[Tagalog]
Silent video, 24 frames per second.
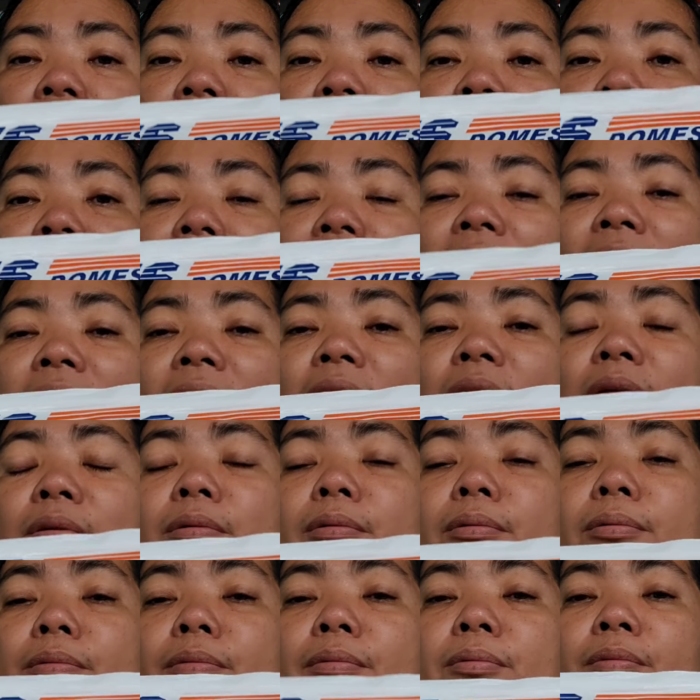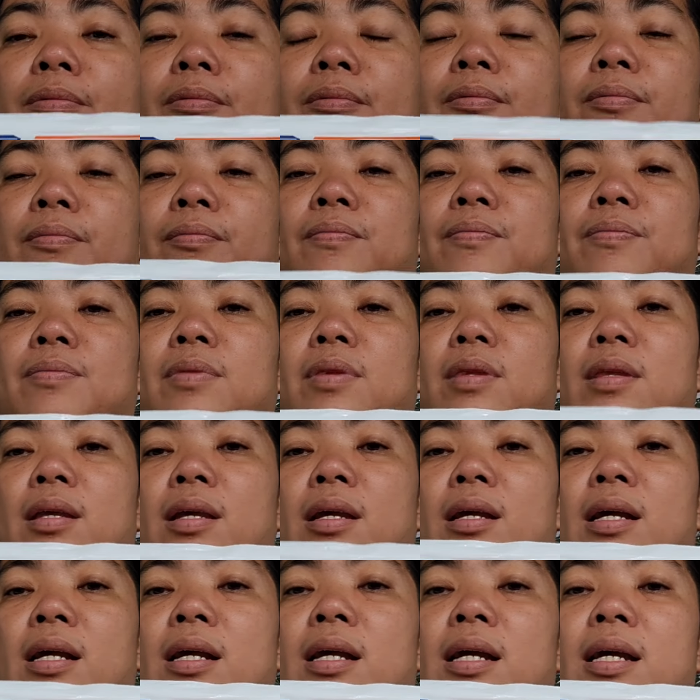sinend nila yung
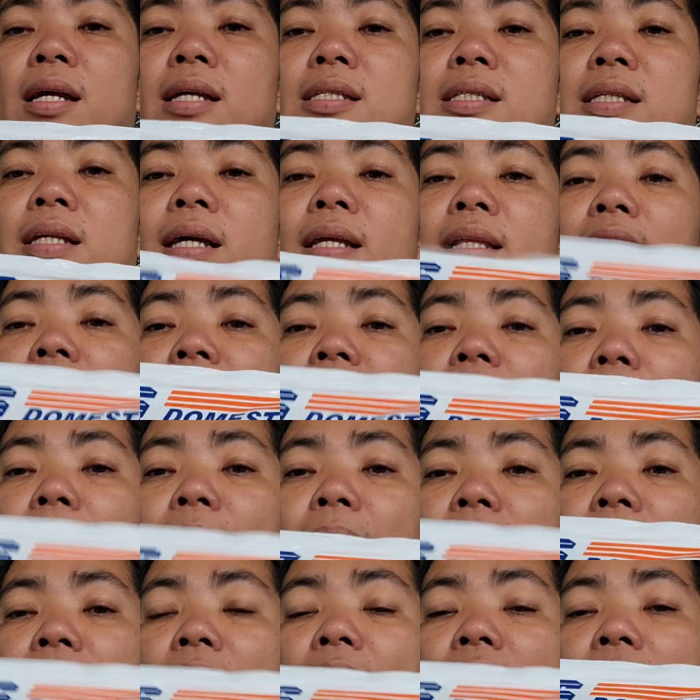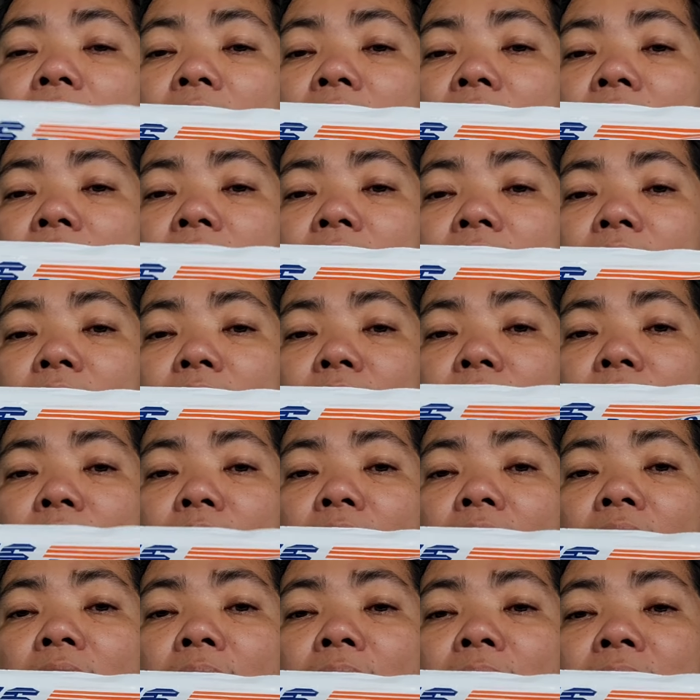scan copy
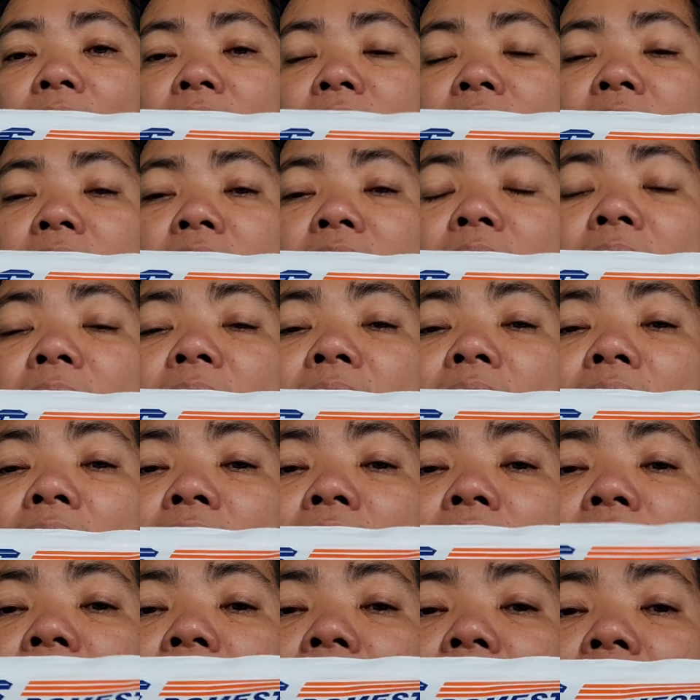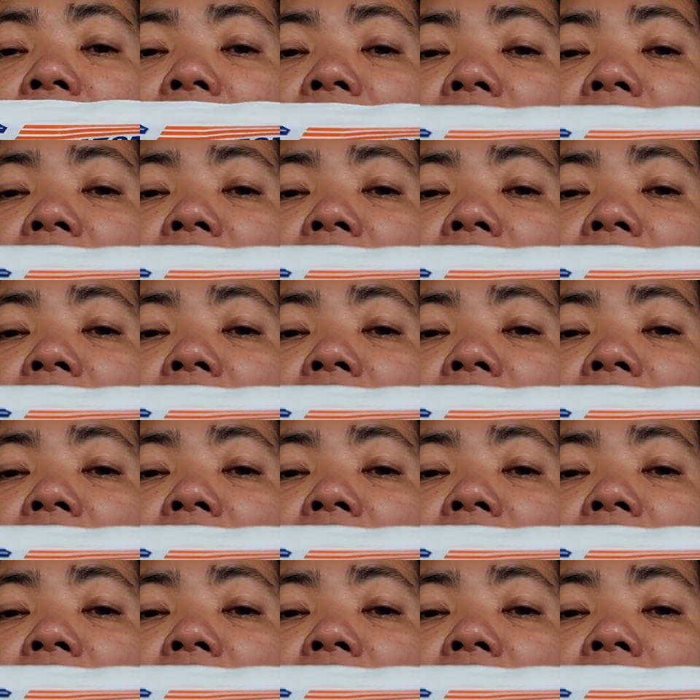nitong aming certificate,